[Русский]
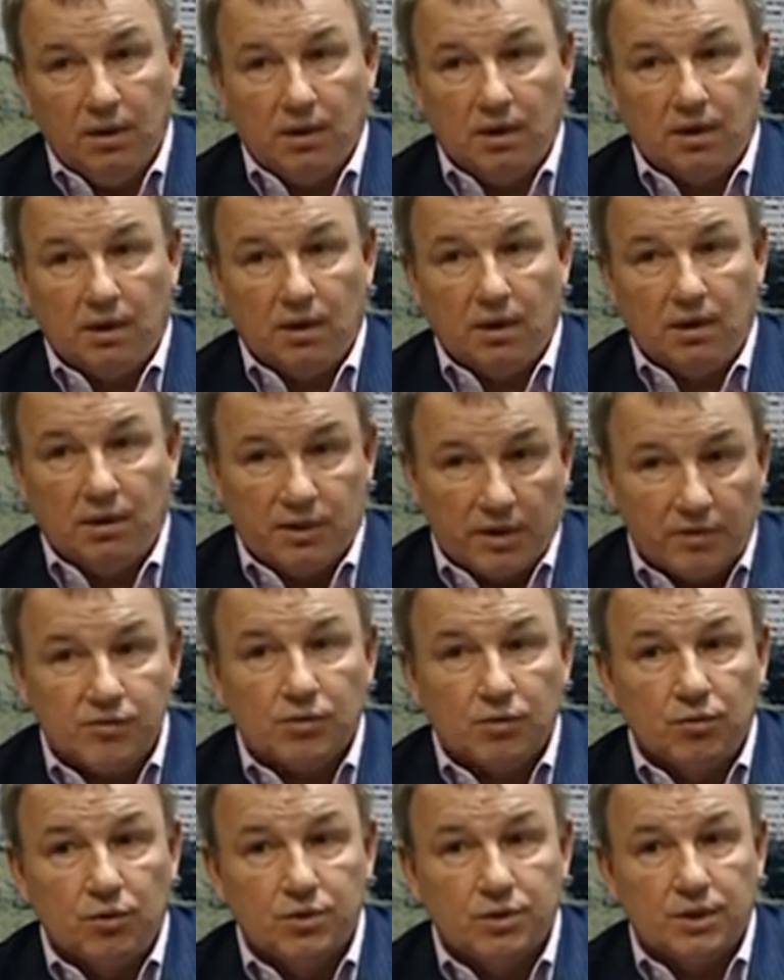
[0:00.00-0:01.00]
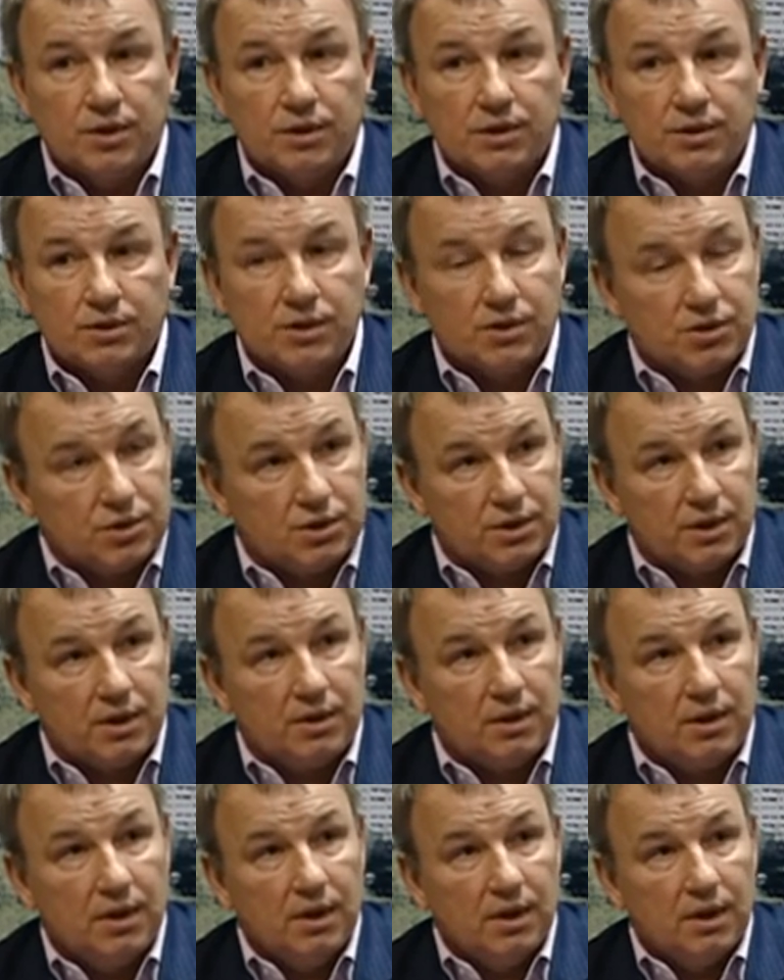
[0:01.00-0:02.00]
А я, в свою очередь,
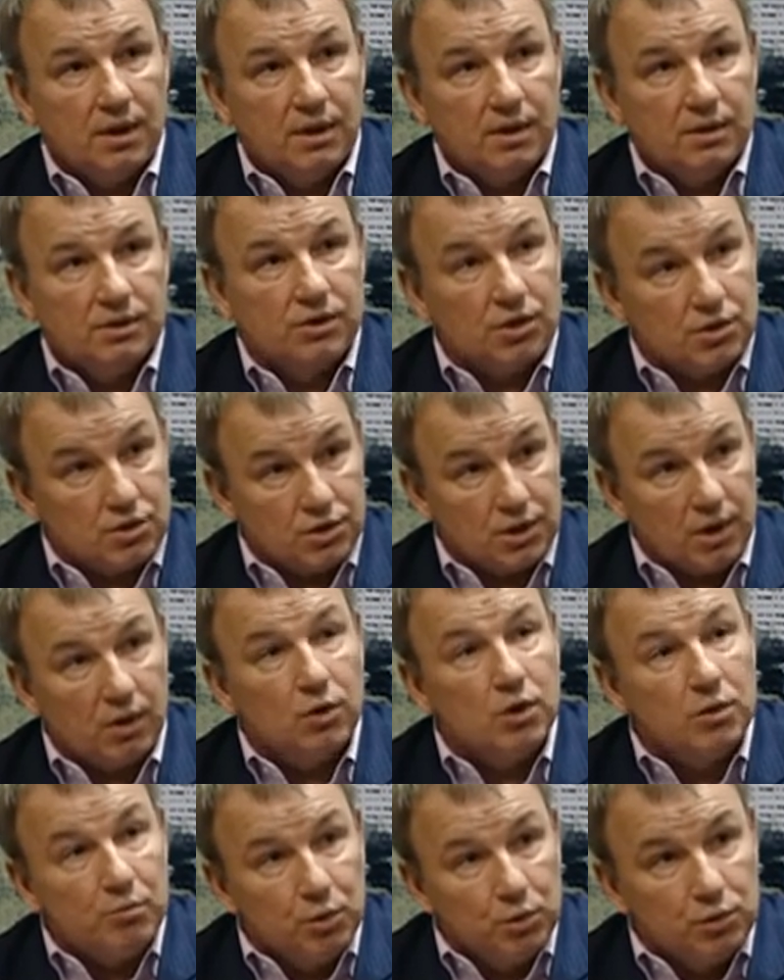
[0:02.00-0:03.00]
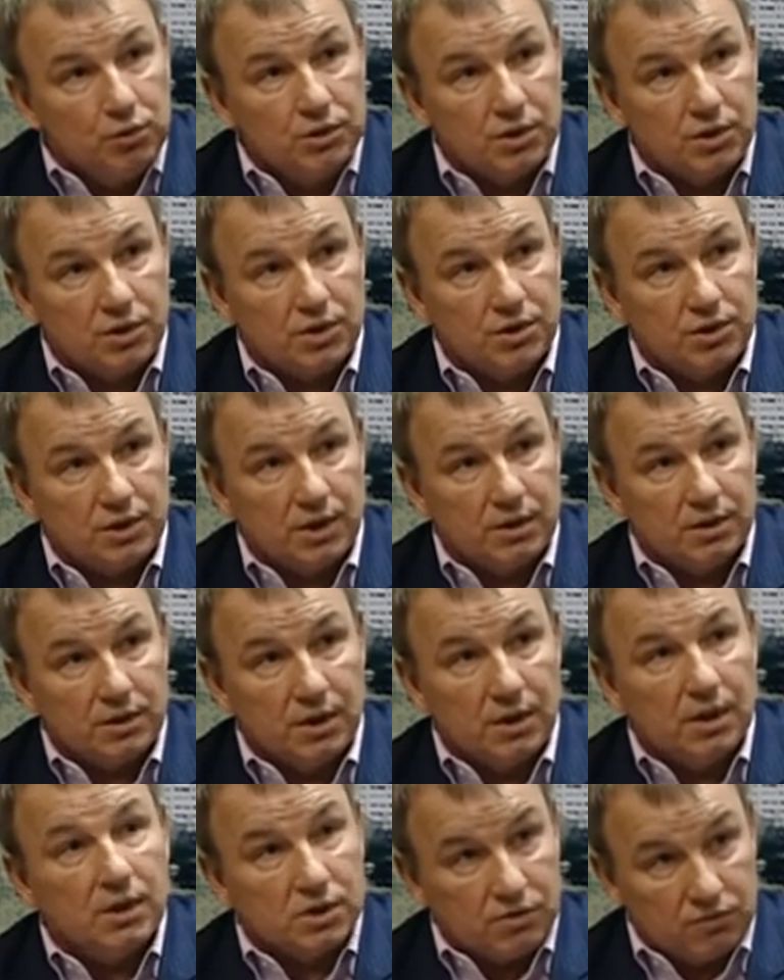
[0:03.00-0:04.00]
защищал, защищаю и буду защищать
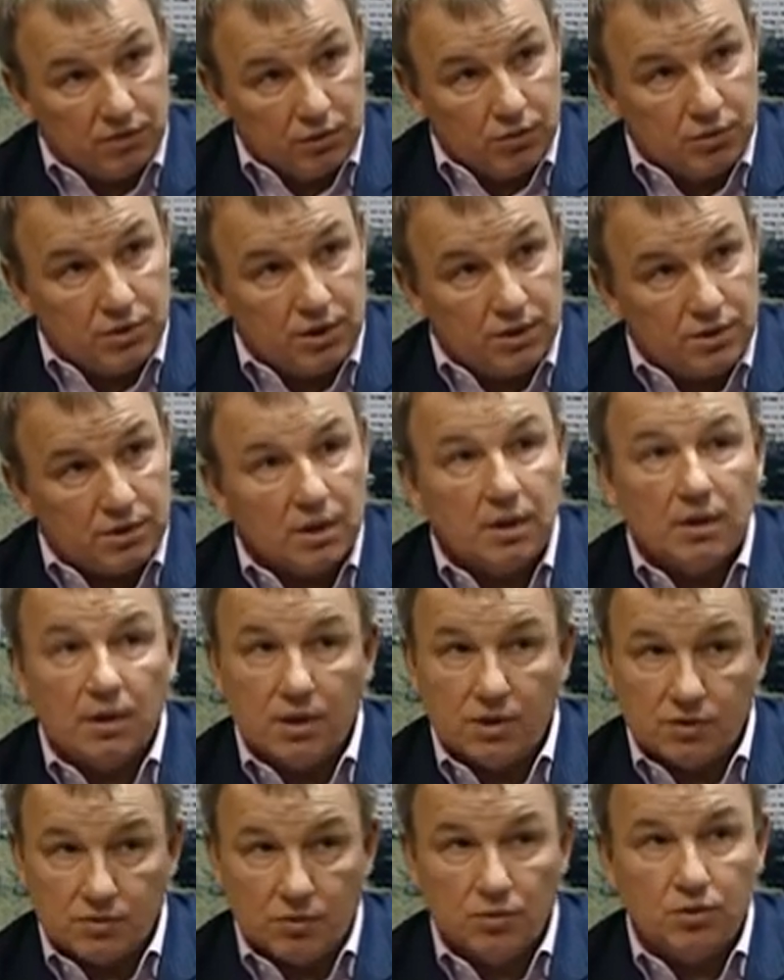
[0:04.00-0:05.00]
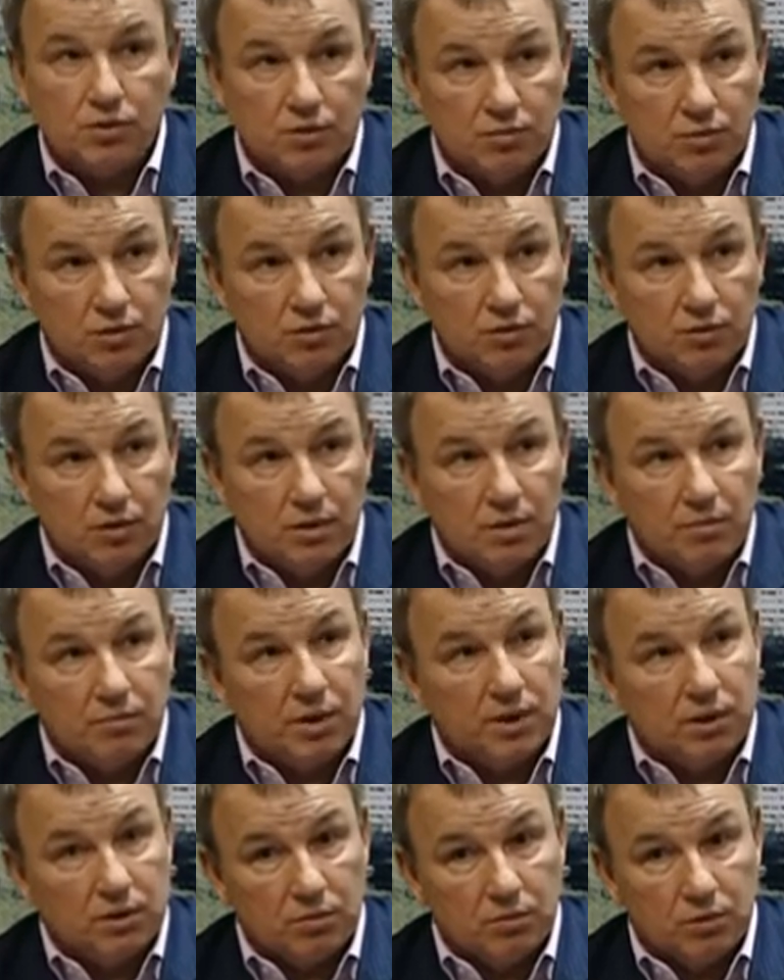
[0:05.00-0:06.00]
свою честь и свою семью.
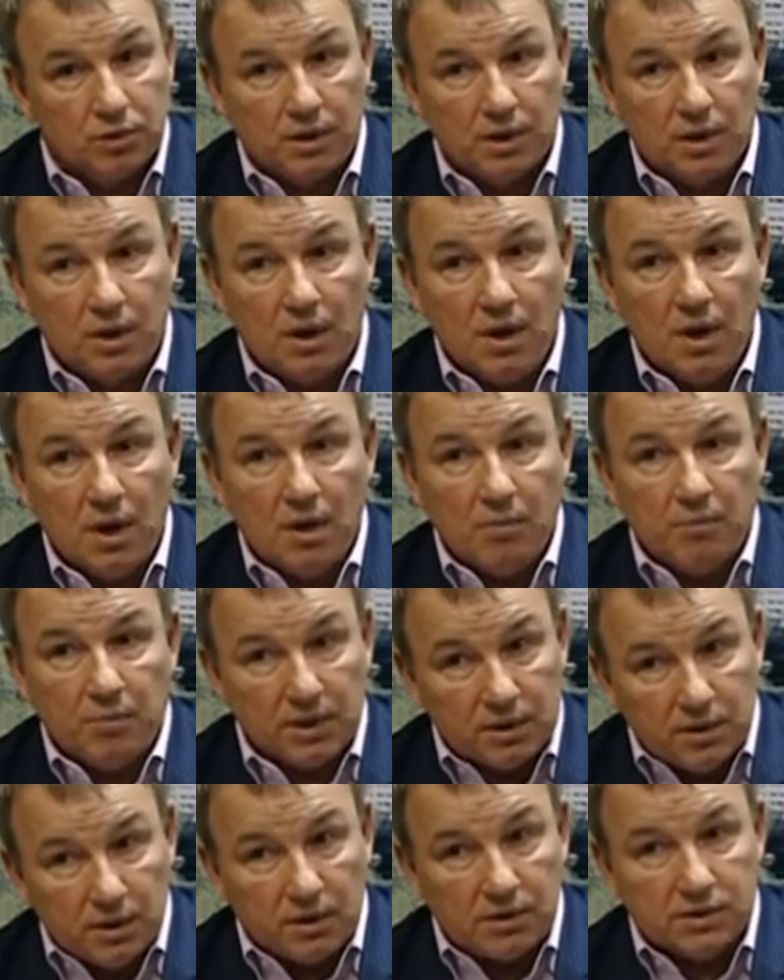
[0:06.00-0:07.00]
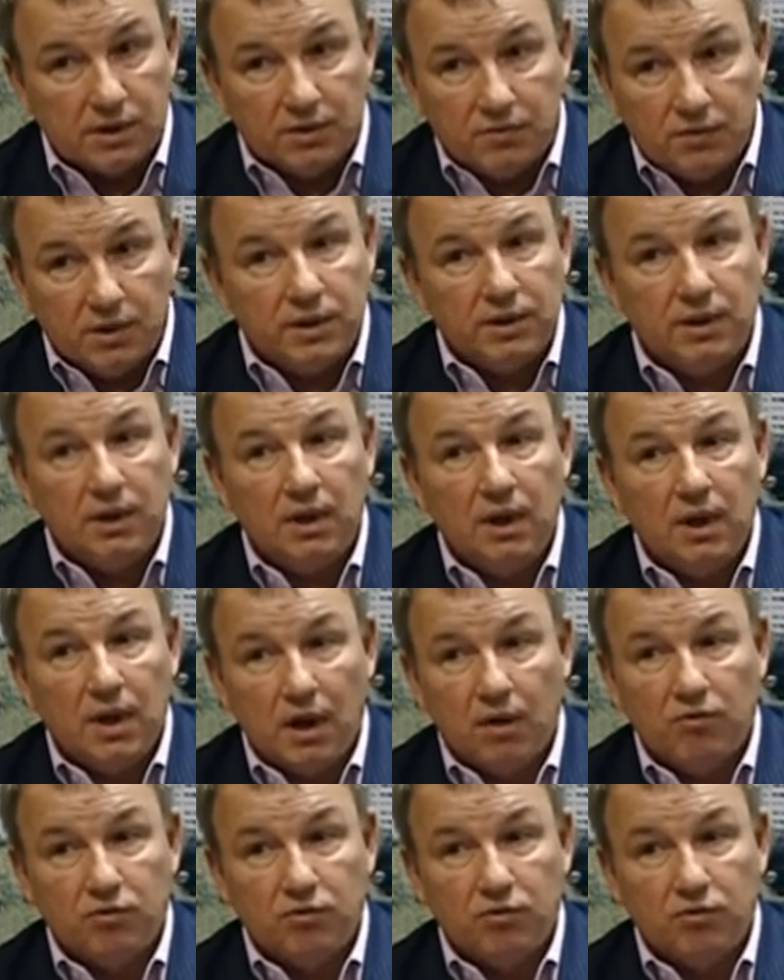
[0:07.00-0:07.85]
Поэтому я подал заявление о